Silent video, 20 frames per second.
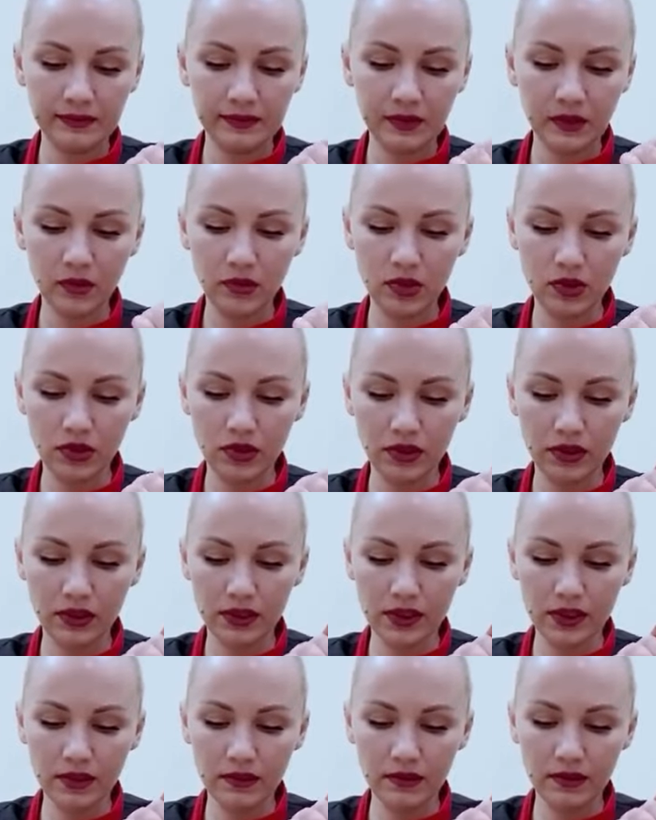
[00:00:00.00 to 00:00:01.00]
Очень
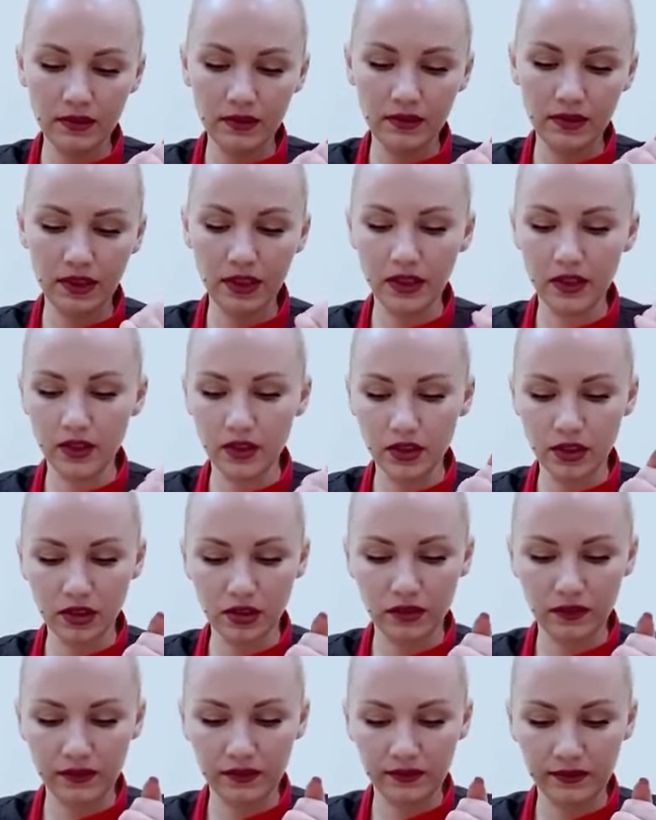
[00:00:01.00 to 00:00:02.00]
красивые фиалочки.
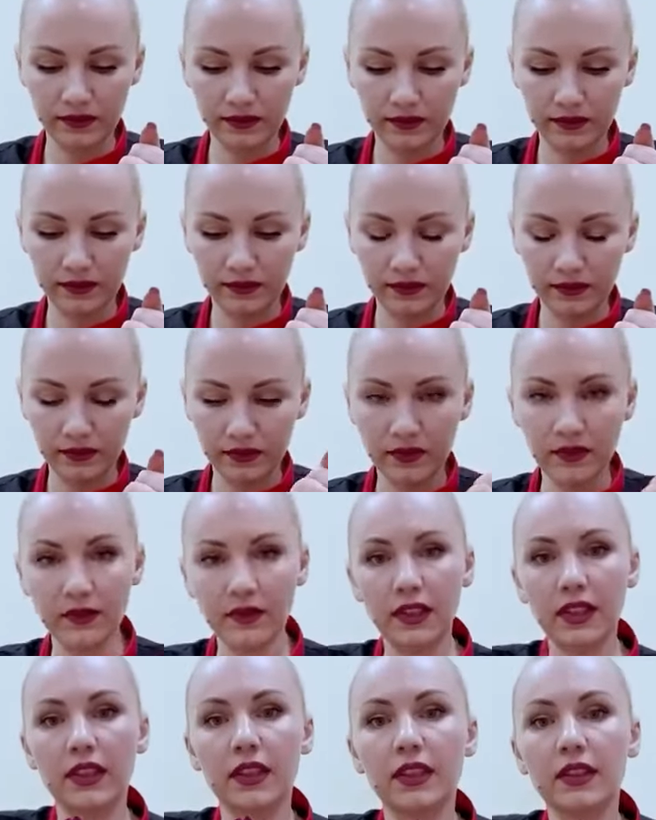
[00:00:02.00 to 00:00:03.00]

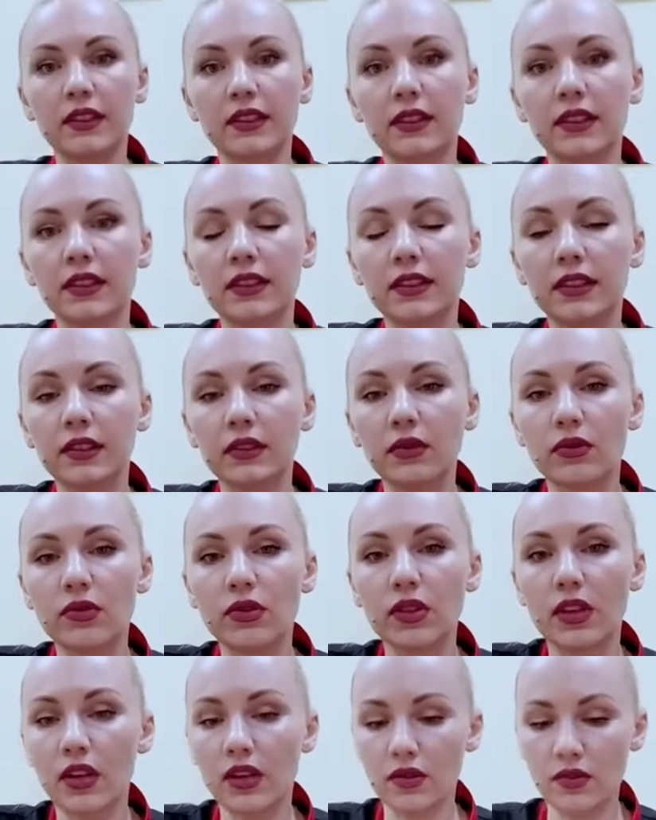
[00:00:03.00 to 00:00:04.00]
Смотрите, я делаю
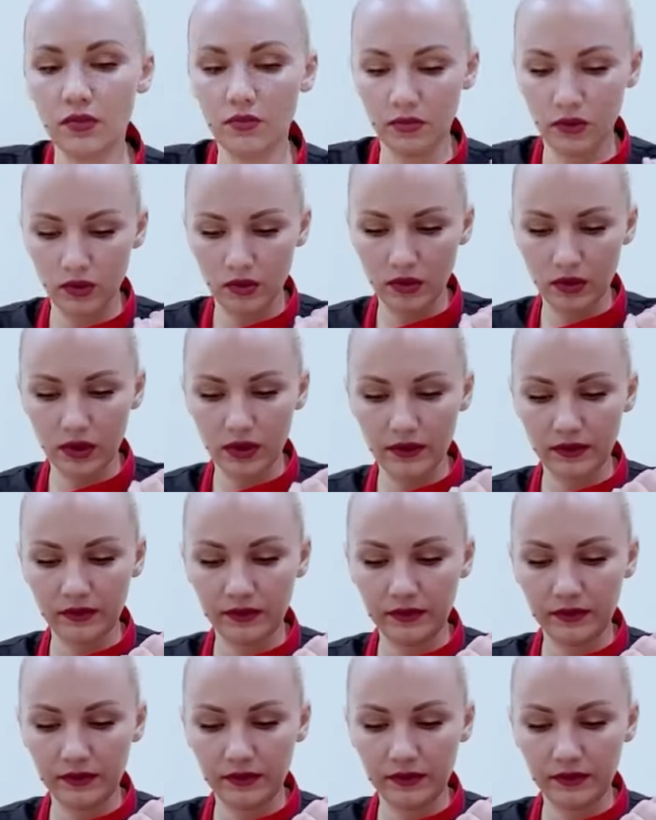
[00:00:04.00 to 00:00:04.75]
сразу много.